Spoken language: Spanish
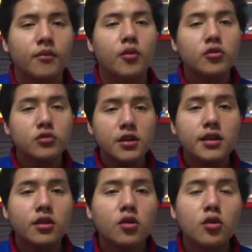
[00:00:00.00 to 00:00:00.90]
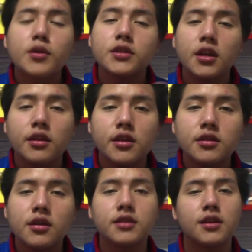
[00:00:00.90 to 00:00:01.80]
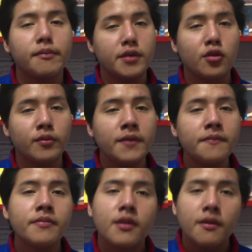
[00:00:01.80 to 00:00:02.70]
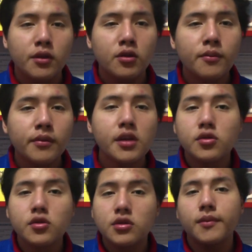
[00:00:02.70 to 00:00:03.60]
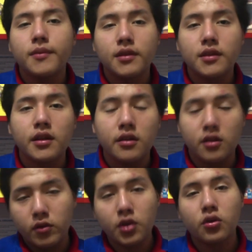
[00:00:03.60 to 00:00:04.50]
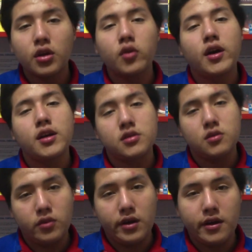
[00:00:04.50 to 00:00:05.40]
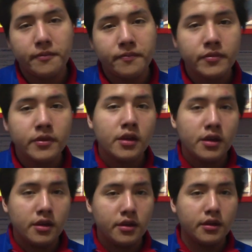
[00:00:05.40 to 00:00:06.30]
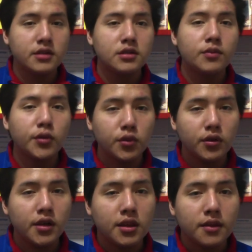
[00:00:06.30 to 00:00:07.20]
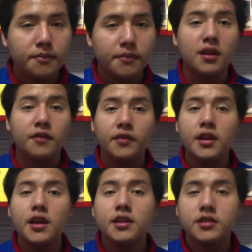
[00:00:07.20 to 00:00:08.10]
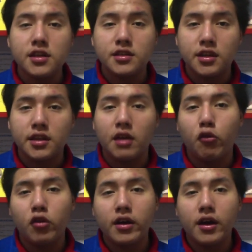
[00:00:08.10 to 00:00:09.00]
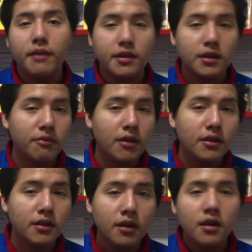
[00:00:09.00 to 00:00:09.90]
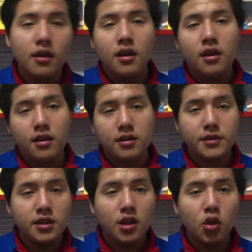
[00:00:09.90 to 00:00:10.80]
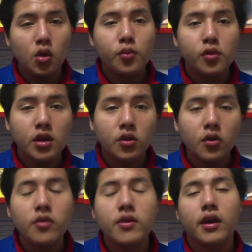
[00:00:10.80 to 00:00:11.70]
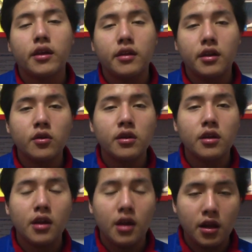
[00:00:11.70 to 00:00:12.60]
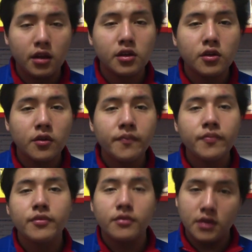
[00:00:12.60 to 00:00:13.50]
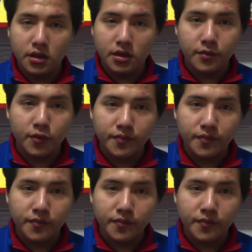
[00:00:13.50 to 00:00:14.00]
Buenos días a todos los presentes que están viéndome. Mi nombre es Justy Pimentel, del cuarto grado A de secundaria. Y en esta oportunidad, para la Feria de Ciencias Eureka 2020, les presento el proyecto de generador eléctrico de dínamo.